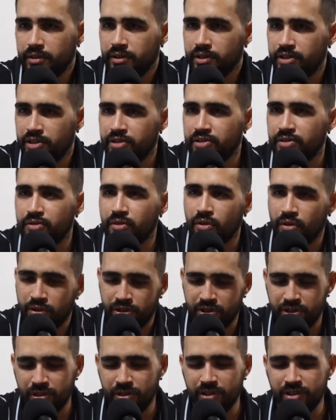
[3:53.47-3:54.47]
De,
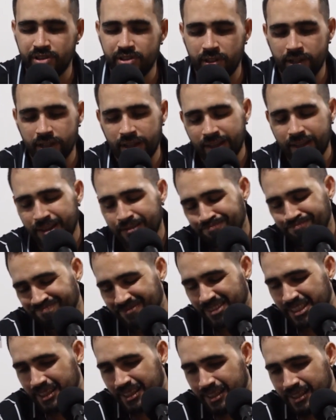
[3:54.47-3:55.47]
de, é,
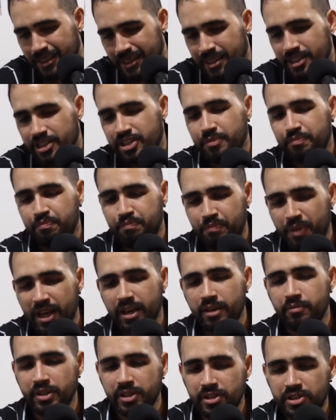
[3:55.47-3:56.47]
de
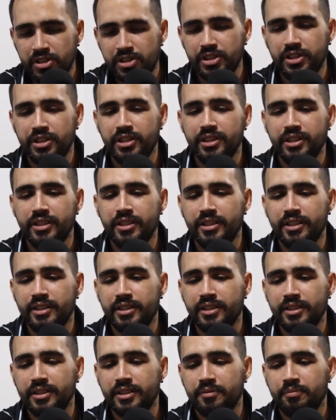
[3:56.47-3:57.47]

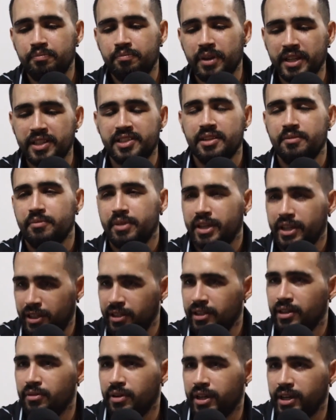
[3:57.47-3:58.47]
permitir perceber que
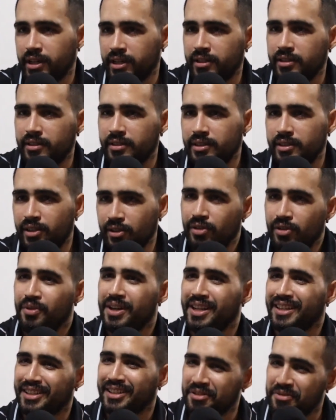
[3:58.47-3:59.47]
não era que eu não
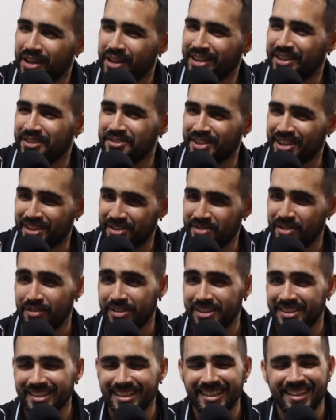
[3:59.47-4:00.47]
era tão heterossexual
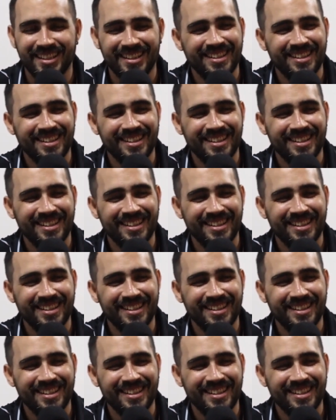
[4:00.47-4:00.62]
assim